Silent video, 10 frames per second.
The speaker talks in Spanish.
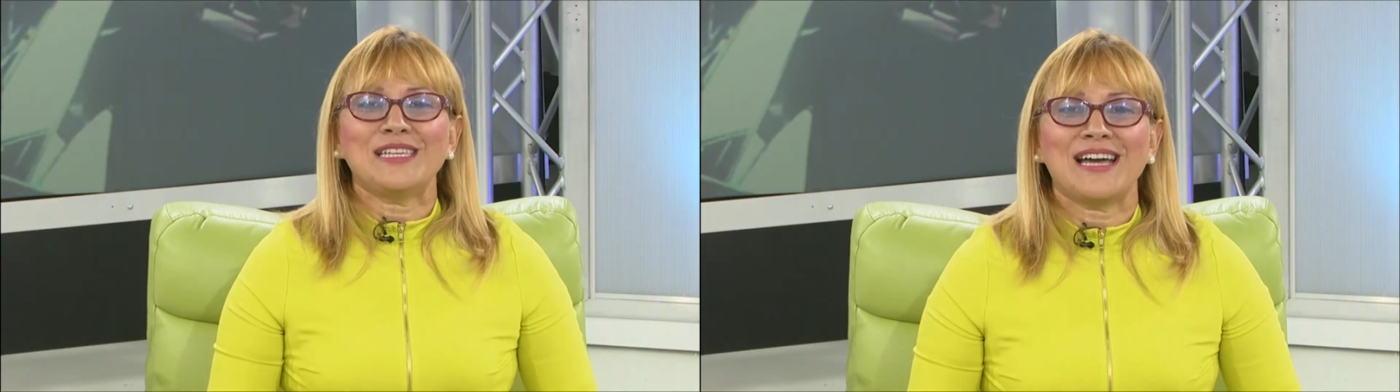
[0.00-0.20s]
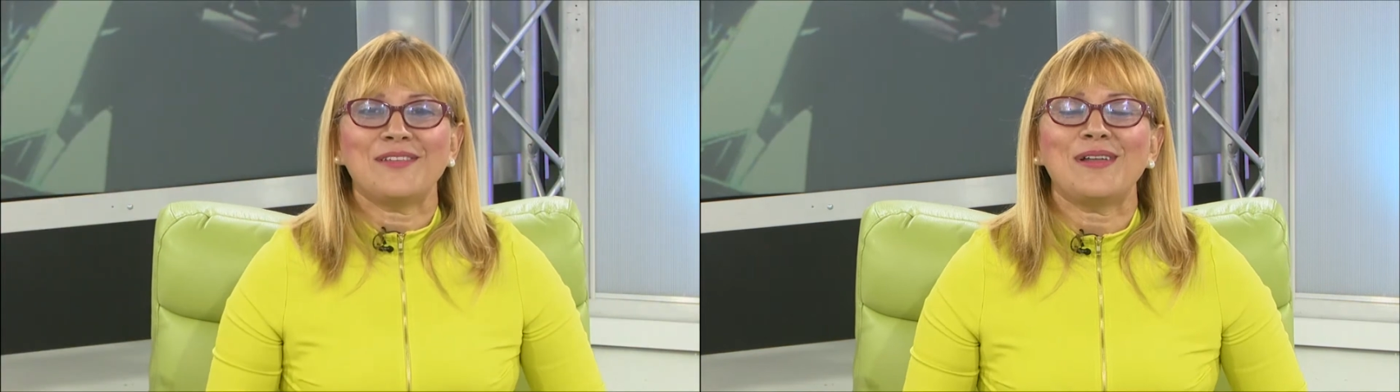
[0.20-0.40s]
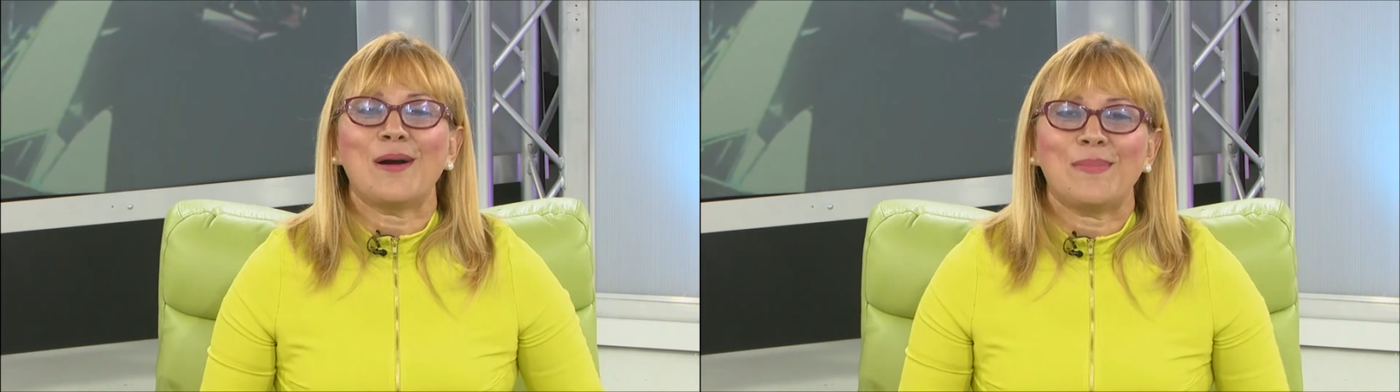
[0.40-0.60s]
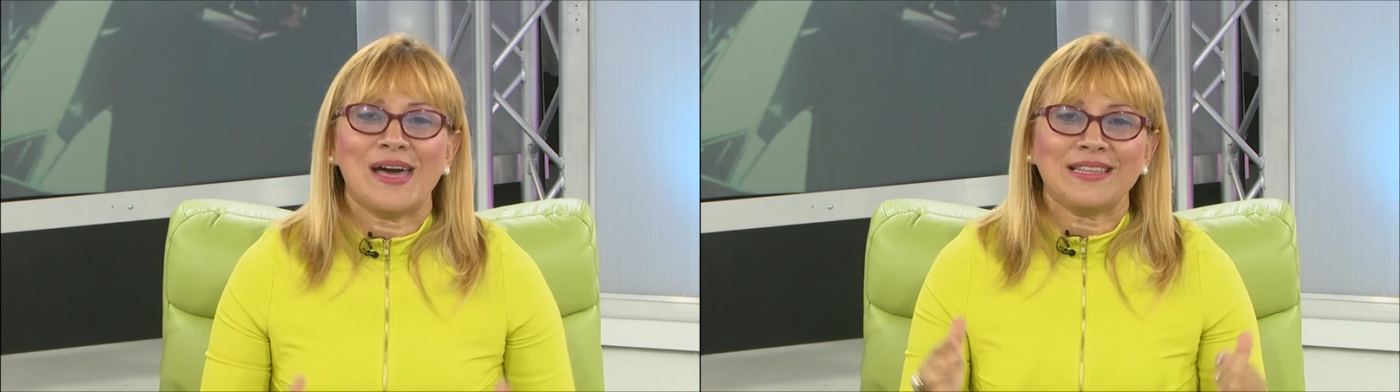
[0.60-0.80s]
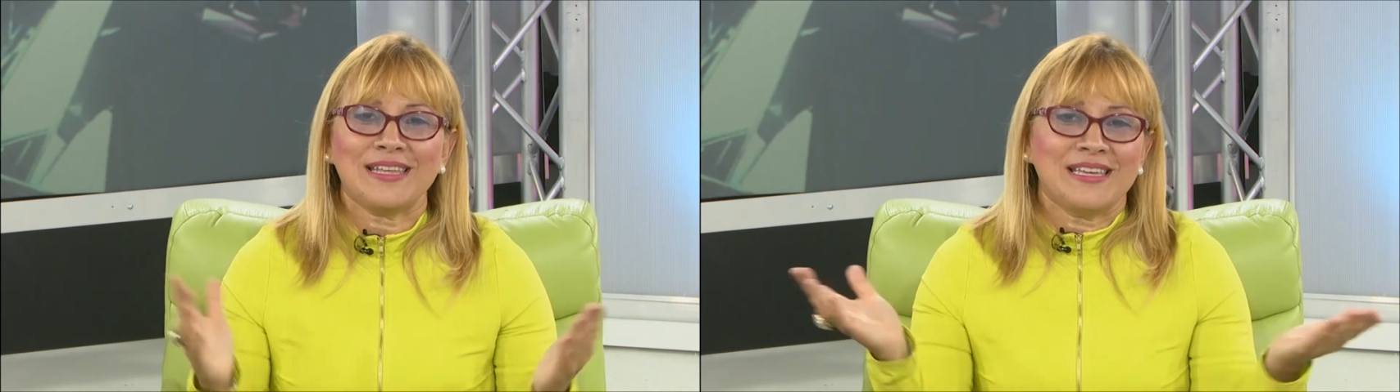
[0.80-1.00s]
llegado a la
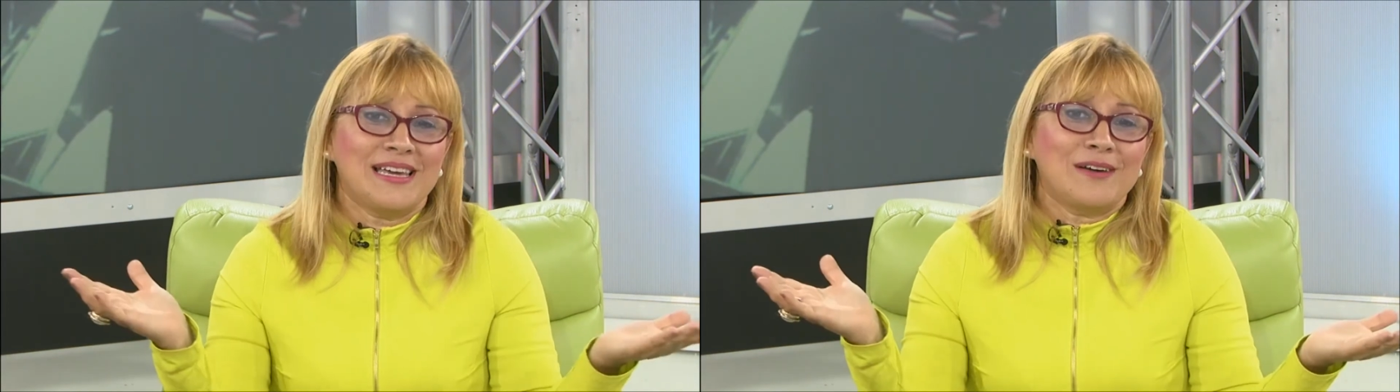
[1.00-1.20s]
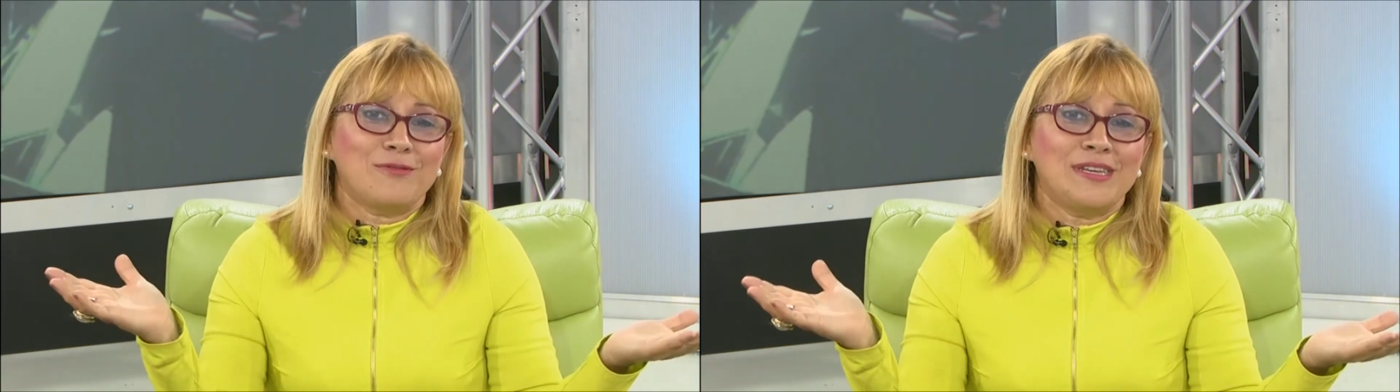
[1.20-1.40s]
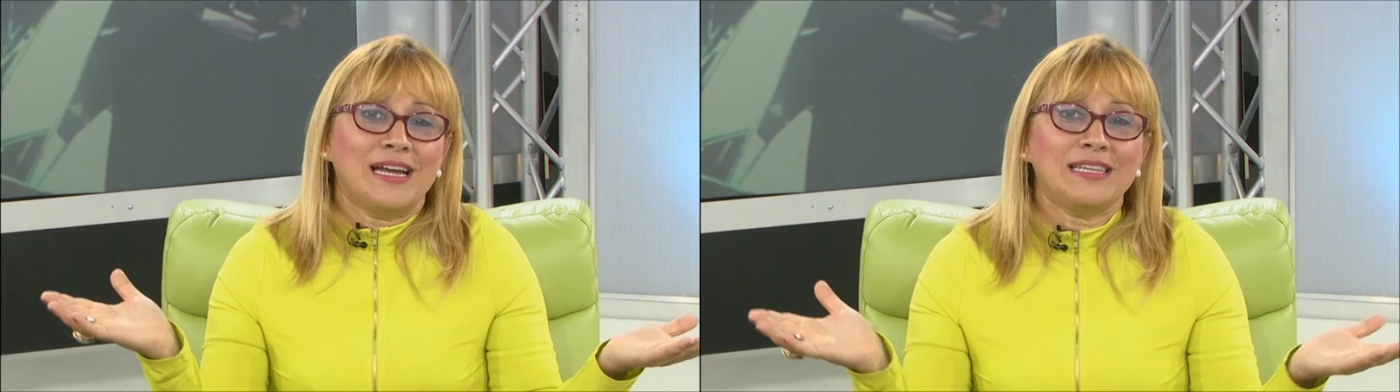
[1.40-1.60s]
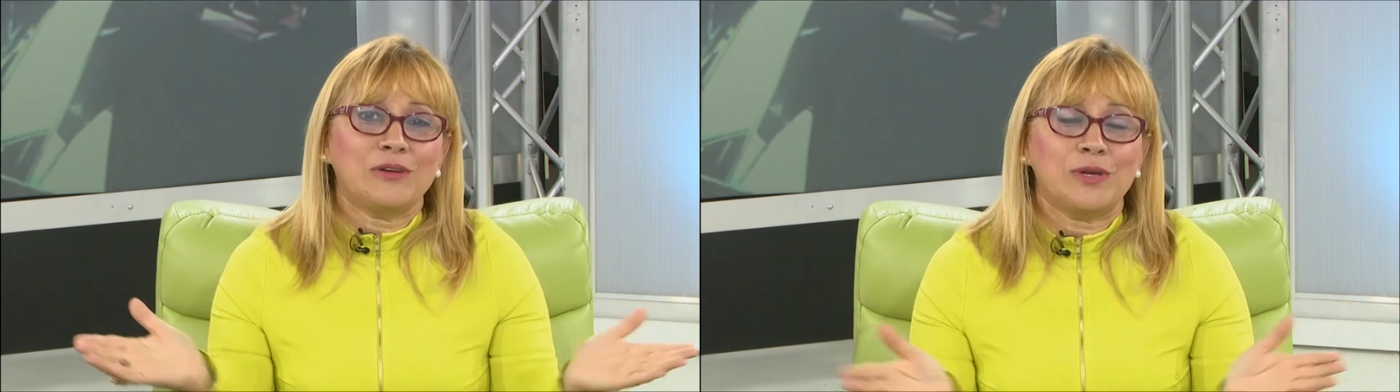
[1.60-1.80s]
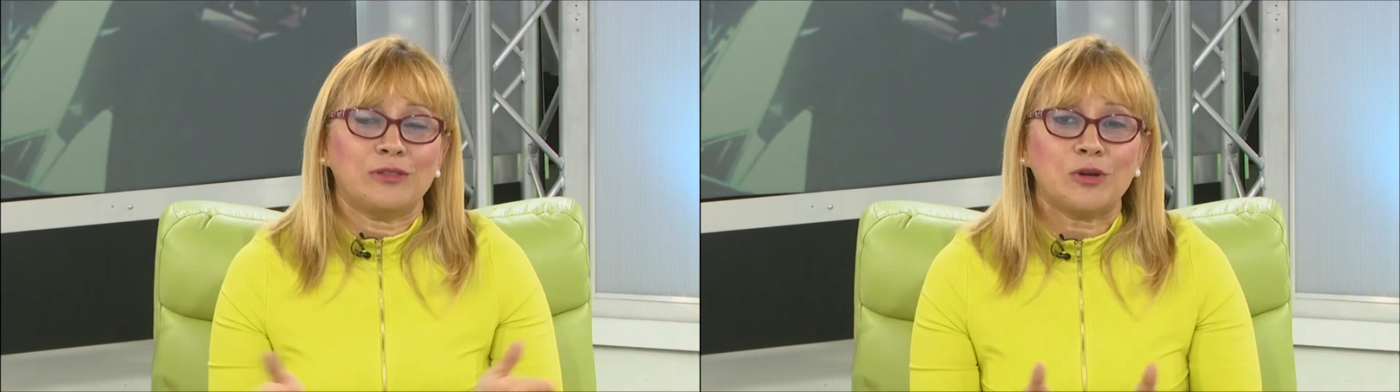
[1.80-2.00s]
parte ya final de
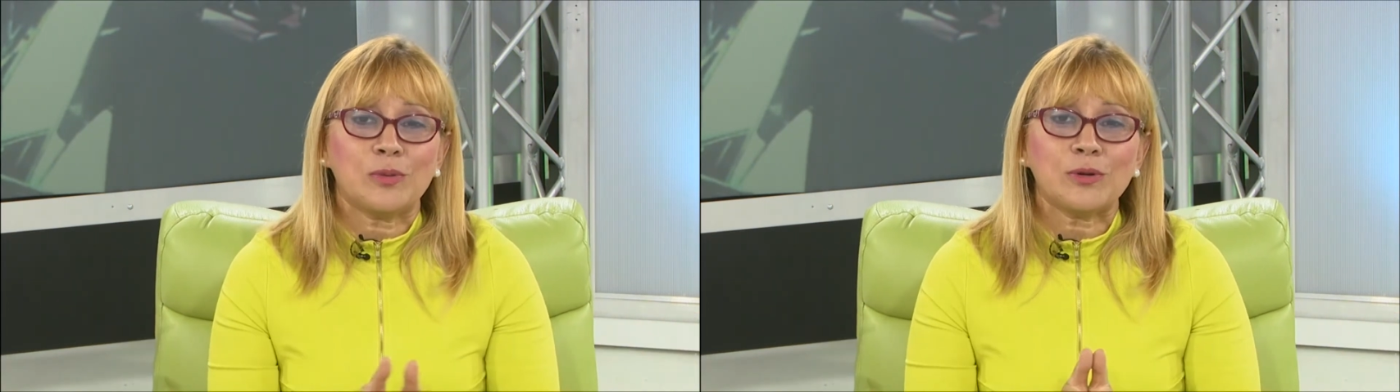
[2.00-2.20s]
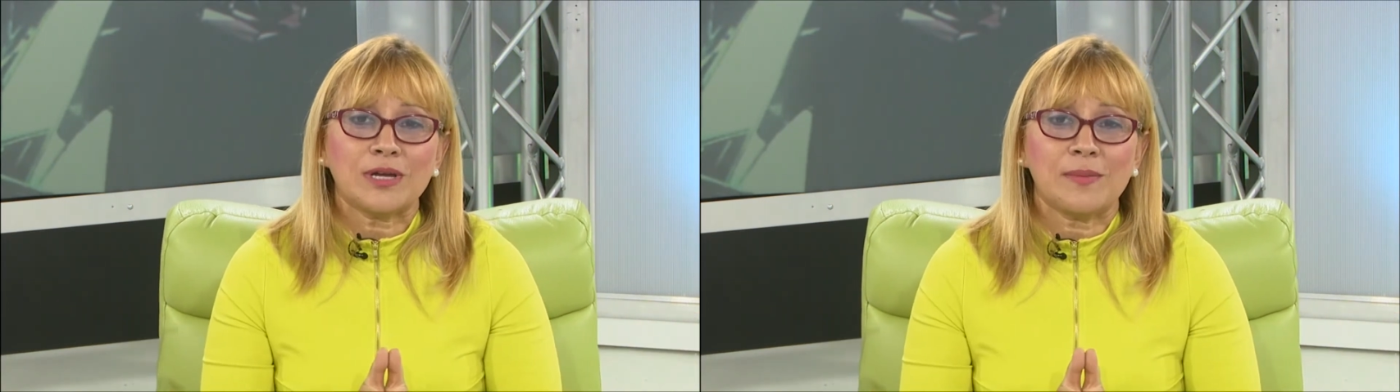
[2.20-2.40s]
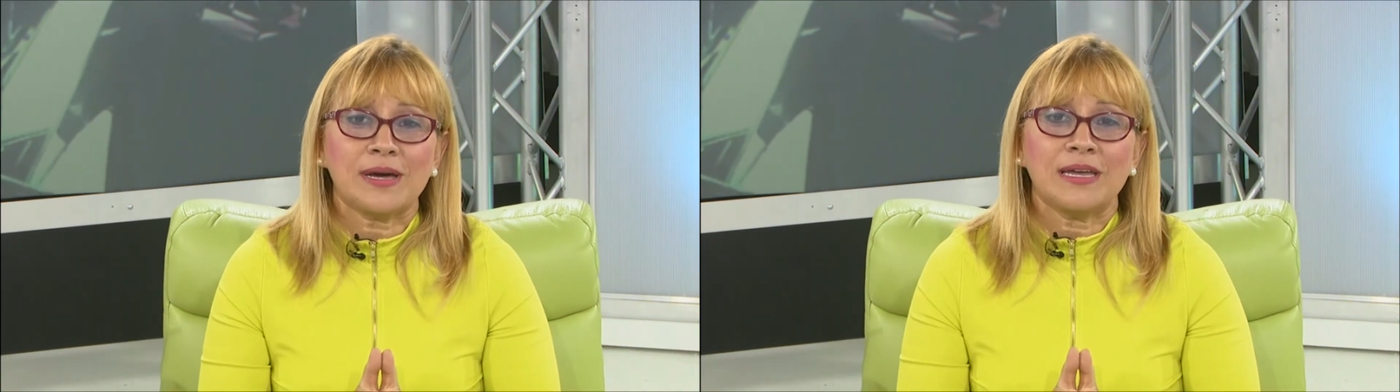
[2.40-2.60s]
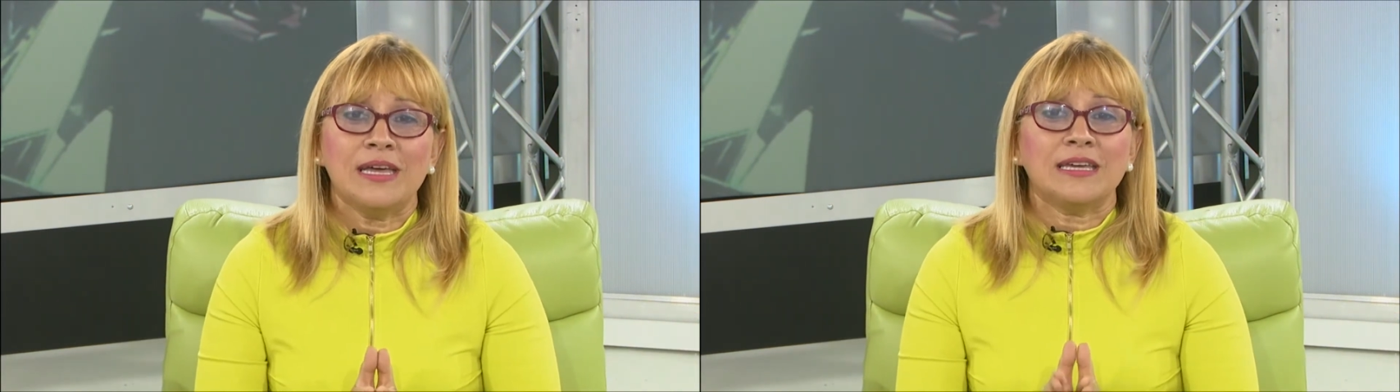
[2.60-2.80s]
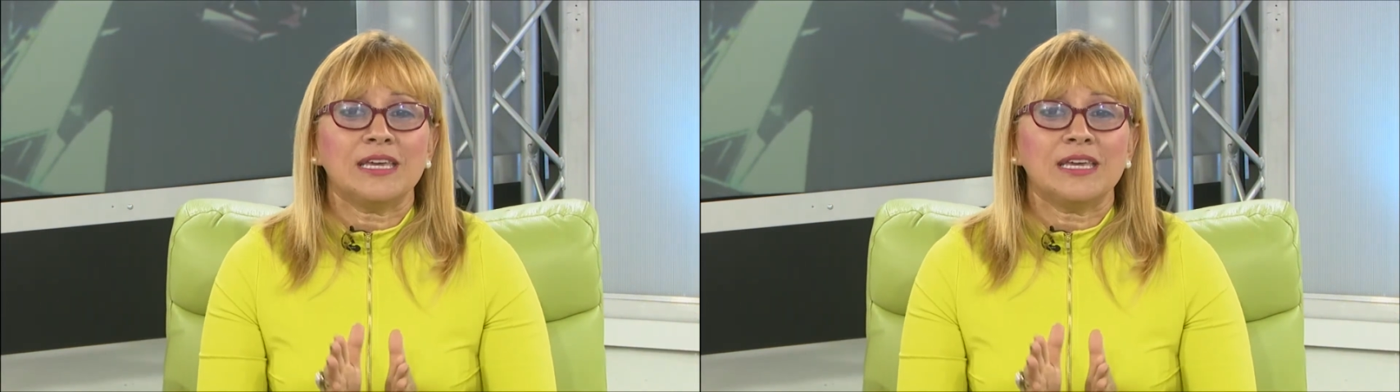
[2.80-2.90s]
nuestro programa.